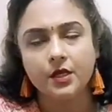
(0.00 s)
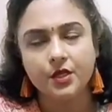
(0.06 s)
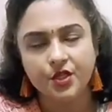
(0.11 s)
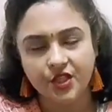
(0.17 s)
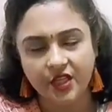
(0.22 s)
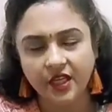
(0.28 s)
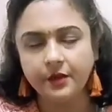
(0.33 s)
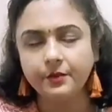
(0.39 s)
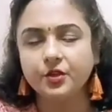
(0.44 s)

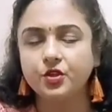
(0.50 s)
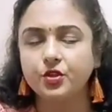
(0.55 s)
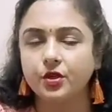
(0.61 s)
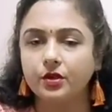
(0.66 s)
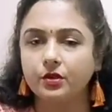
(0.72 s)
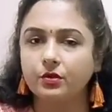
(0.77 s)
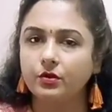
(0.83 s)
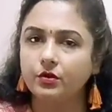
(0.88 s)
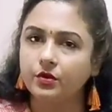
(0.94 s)
সেই
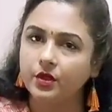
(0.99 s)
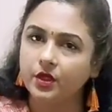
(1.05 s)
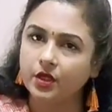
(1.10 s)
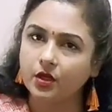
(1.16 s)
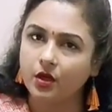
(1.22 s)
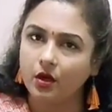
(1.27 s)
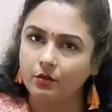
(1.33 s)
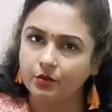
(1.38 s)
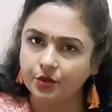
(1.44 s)
বিষয়গুলোর
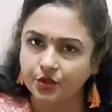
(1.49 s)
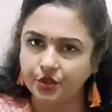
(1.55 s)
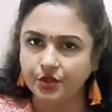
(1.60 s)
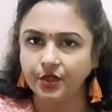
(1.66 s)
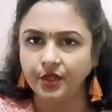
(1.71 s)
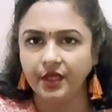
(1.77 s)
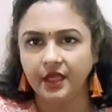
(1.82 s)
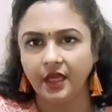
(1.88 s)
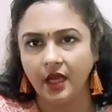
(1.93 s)
দিকে
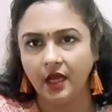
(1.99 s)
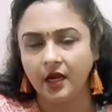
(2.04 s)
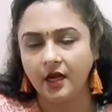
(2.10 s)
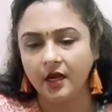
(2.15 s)
অবশ্যই খেয়াল